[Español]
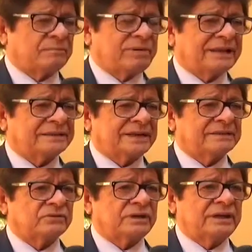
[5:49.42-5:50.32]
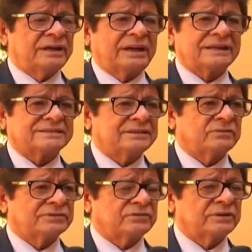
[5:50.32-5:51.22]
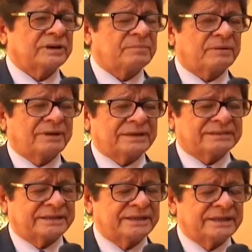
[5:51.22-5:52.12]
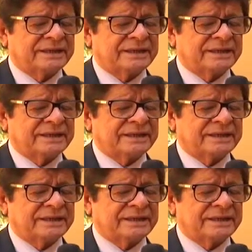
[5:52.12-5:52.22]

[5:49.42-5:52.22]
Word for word: planteándole la situación que prevalece